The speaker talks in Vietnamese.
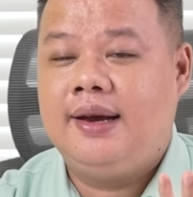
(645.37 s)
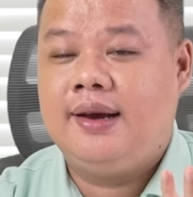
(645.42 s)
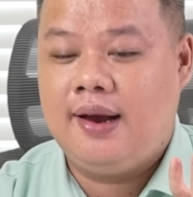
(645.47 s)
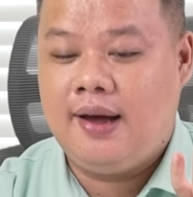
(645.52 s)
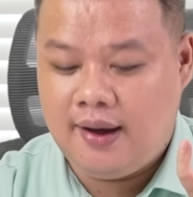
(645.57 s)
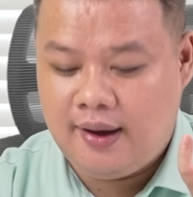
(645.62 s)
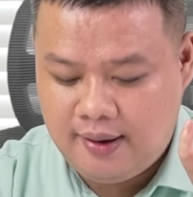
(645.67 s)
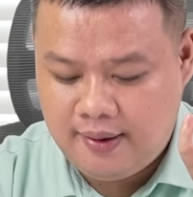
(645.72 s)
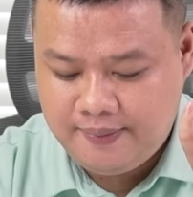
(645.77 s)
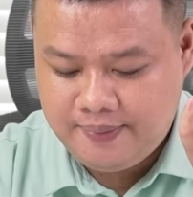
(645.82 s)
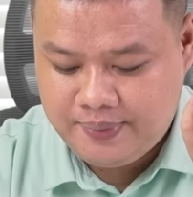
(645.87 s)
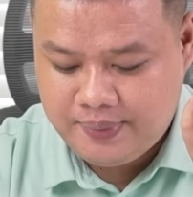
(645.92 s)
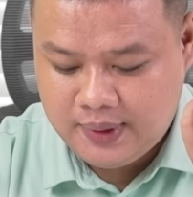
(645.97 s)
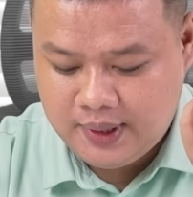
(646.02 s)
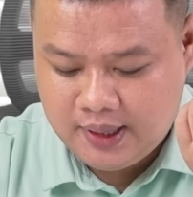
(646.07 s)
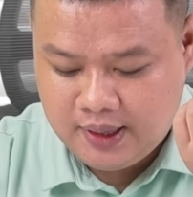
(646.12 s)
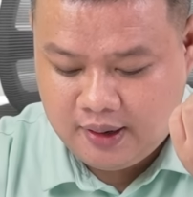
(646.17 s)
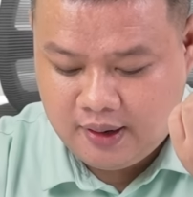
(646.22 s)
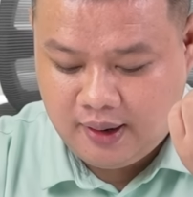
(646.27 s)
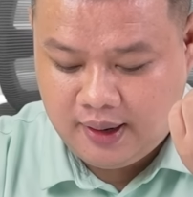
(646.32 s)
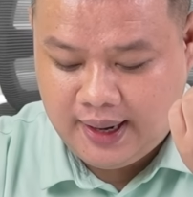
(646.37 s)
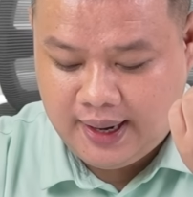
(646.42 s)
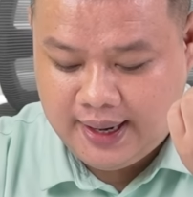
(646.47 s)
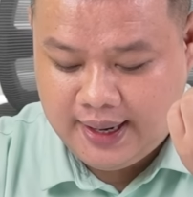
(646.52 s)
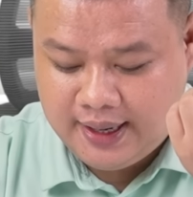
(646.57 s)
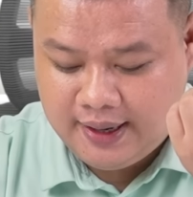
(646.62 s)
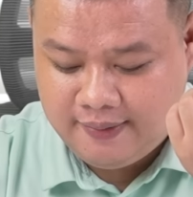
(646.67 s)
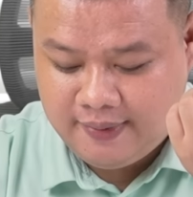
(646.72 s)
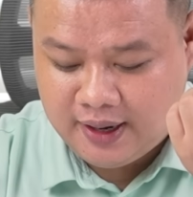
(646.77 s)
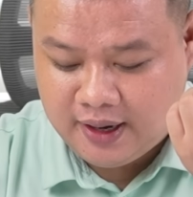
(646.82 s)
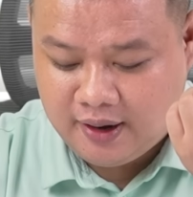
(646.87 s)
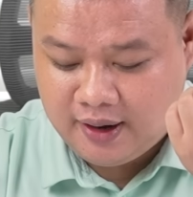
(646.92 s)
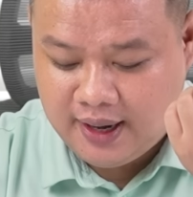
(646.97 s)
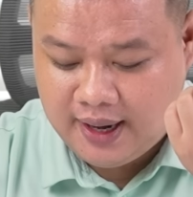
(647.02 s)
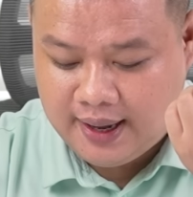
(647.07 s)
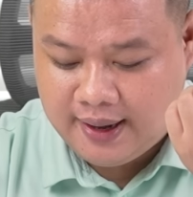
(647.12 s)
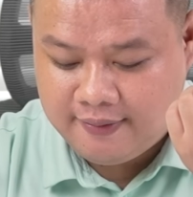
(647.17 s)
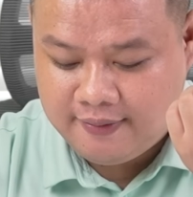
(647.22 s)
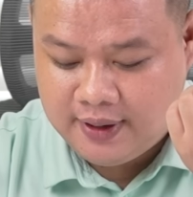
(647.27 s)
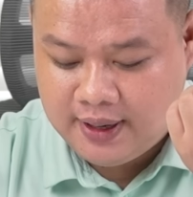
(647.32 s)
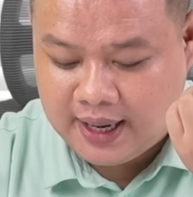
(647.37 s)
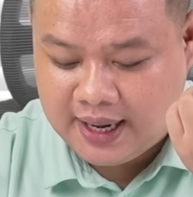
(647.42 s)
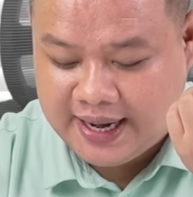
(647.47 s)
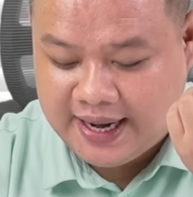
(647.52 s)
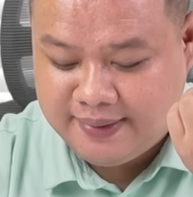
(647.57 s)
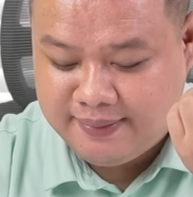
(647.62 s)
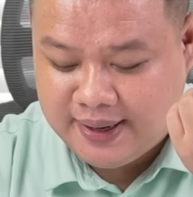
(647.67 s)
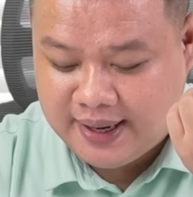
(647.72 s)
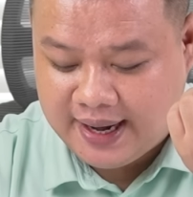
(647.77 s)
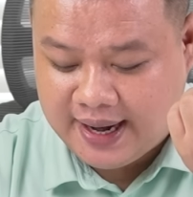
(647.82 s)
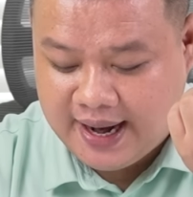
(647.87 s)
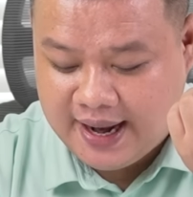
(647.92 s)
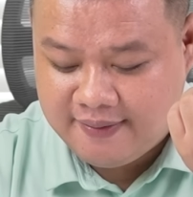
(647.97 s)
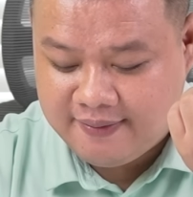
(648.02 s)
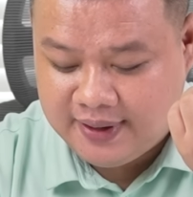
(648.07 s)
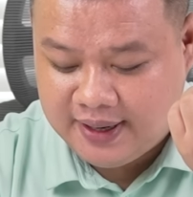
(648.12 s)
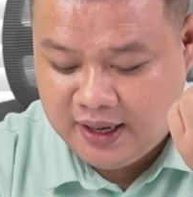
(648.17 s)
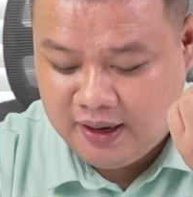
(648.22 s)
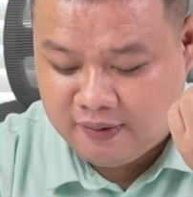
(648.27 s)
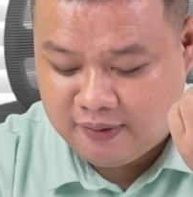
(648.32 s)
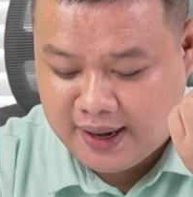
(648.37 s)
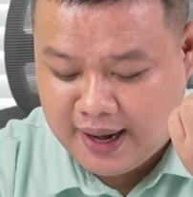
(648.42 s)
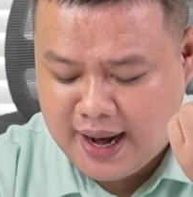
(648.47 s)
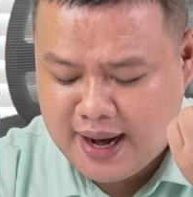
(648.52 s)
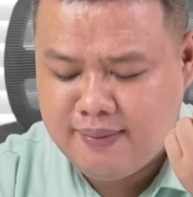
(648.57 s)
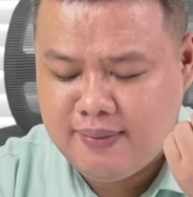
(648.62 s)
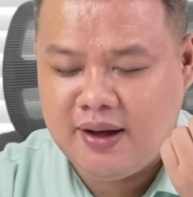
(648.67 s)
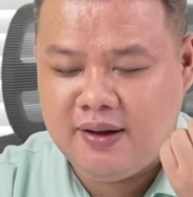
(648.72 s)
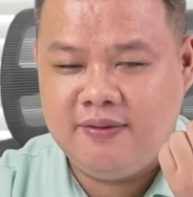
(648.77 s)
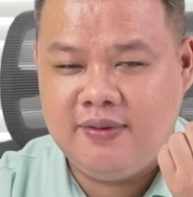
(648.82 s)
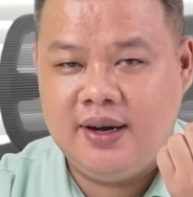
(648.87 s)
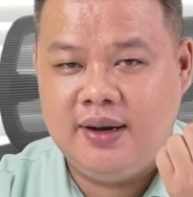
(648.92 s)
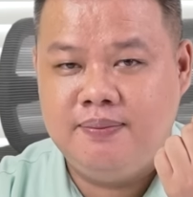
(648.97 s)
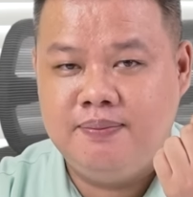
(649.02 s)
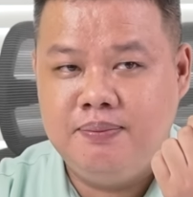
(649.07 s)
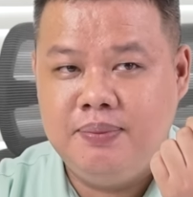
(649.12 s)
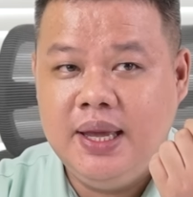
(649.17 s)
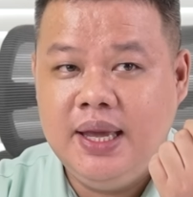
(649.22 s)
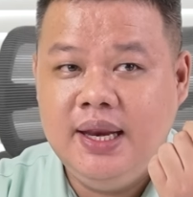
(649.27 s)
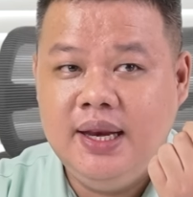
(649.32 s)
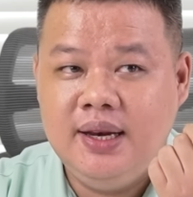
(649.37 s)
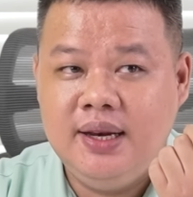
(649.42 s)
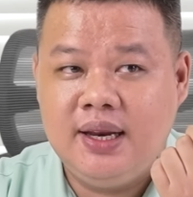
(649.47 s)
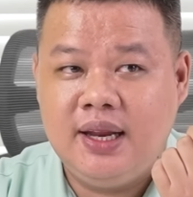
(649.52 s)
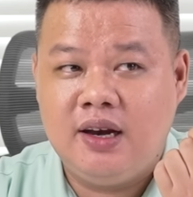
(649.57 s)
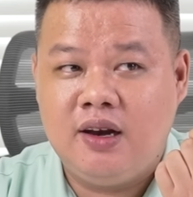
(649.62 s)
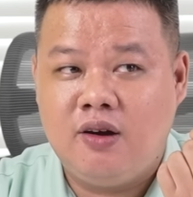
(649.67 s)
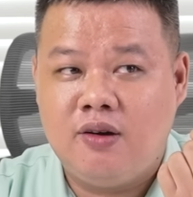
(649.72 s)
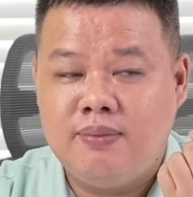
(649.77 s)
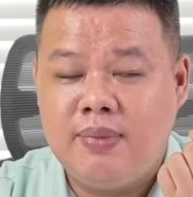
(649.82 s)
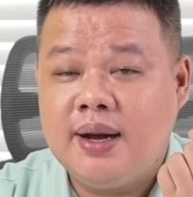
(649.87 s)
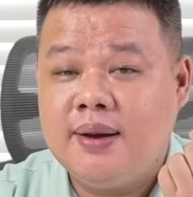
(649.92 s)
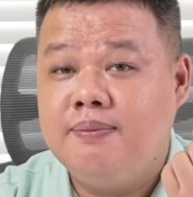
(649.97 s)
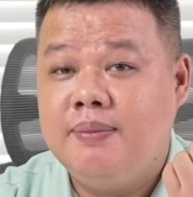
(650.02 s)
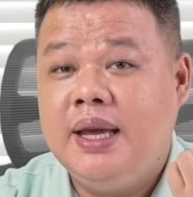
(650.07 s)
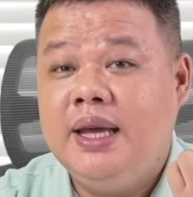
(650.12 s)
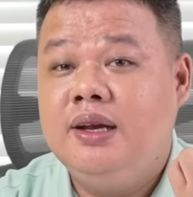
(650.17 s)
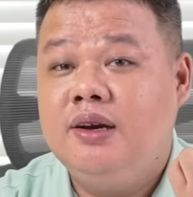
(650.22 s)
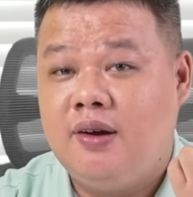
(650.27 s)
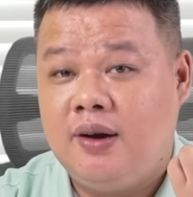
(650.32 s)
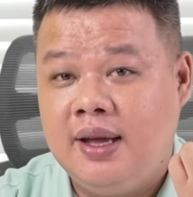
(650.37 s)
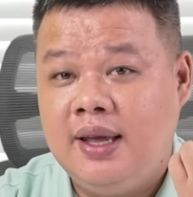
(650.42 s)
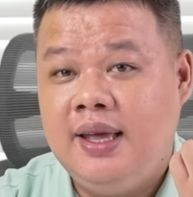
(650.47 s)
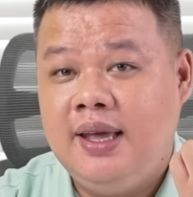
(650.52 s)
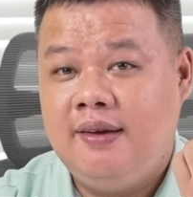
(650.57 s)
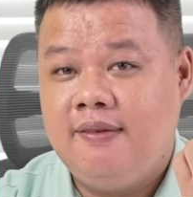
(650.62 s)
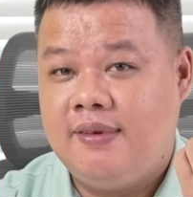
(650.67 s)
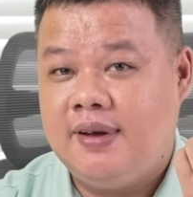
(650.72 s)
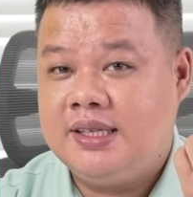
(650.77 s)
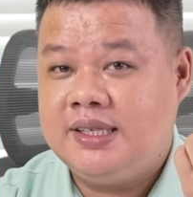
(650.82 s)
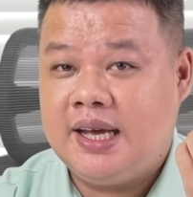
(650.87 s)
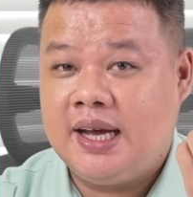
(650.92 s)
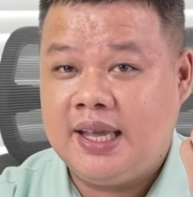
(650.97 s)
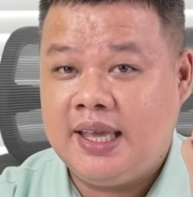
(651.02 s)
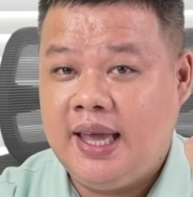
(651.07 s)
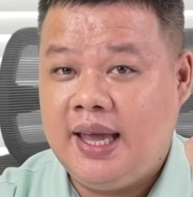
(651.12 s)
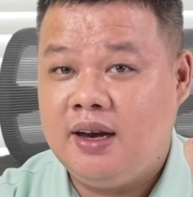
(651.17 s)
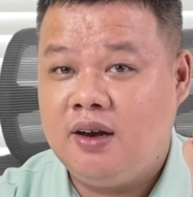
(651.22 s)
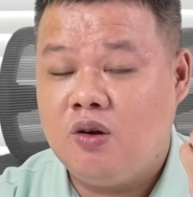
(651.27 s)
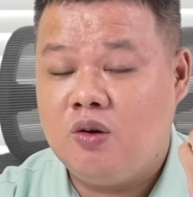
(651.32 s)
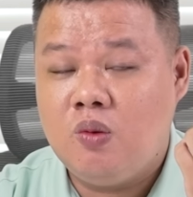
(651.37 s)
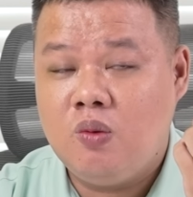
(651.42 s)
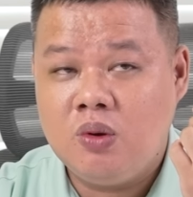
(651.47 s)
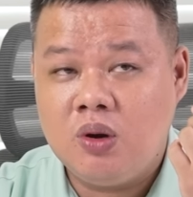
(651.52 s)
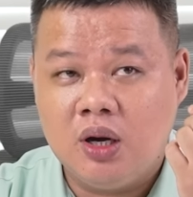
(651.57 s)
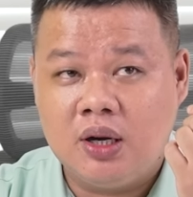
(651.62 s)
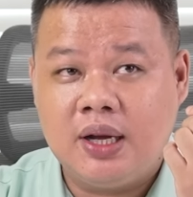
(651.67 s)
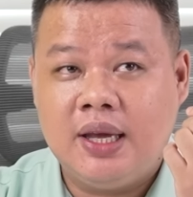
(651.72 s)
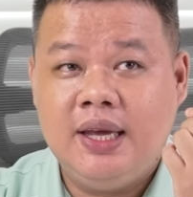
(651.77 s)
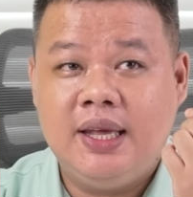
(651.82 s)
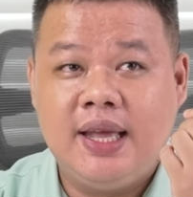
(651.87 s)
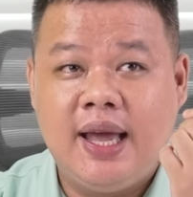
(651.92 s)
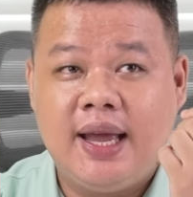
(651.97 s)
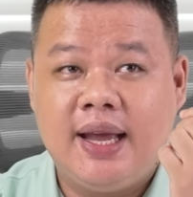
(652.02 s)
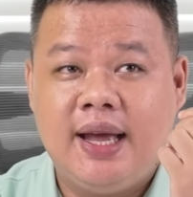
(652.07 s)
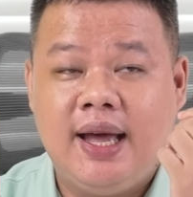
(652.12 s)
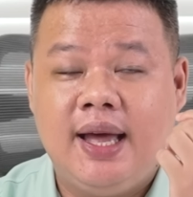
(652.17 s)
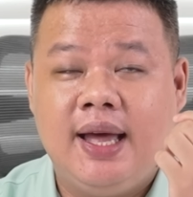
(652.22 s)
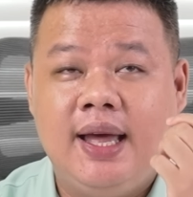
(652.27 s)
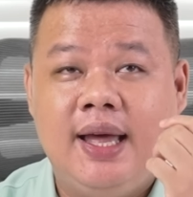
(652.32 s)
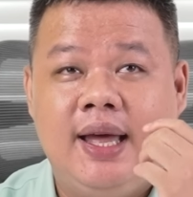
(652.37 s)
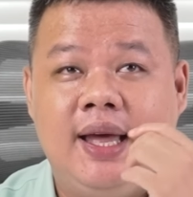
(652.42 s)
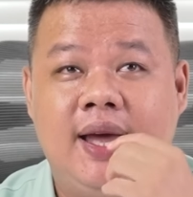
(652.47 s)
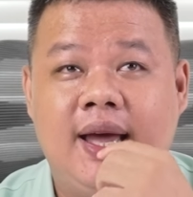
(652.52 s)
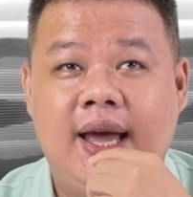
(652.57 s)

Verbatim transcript: Đó, con này thì phải nói là vừa camera, vừa hiệu năng, mà vừa pin thì nó mắc pin rồi, và sạc nhanh nó cũng cực kỳ nhanh ha.